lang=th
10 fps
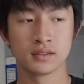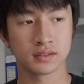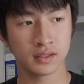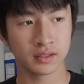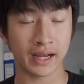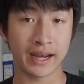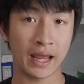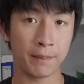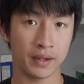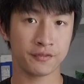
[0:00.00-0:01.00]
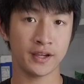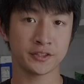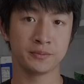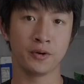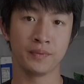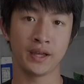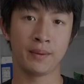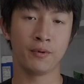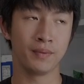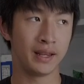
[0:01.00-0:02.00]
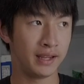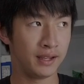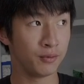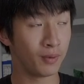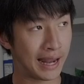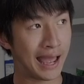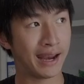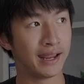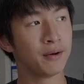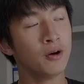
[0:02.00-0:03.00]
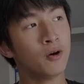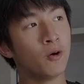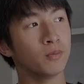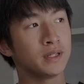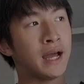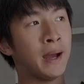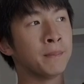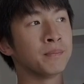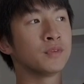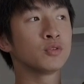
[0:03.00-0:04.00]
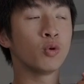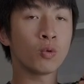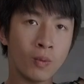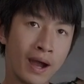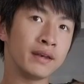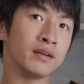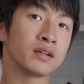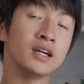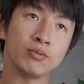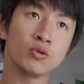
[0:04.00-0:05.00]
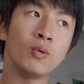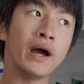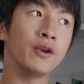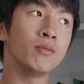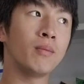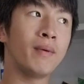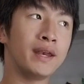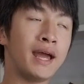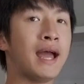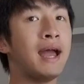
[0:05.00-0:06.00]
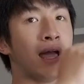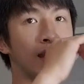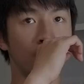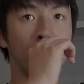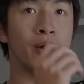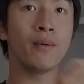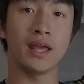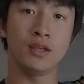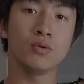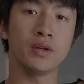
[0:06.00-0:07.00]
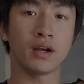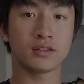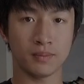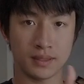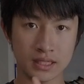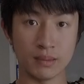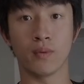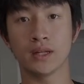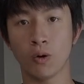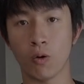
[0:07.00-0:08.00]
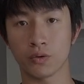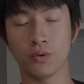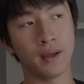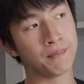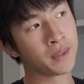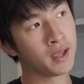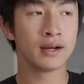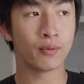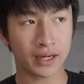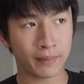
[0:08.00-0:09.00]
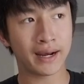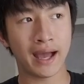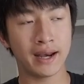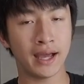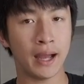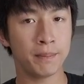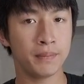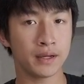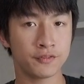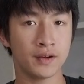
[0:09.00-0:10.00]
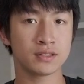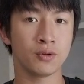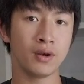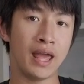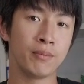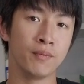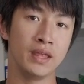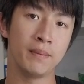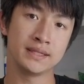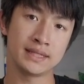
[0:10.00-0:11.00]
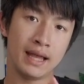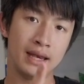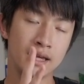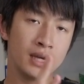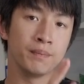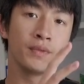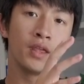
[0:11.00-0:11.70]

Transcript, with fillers: ซึ่งการทำ Breakfast ของผมนะครับผมในเวลานะผมจะทำทุกวันเกือบทุกวันเนาะประมาณ5หรือว่าถ้าวันไหนยุ่งเนี่ยก็จะมาเสริมเป็นวันที่6ด้วยวันธรรมดานะครับ Breakfast โรงแรมผมเนี่ยมันจะเริ่ม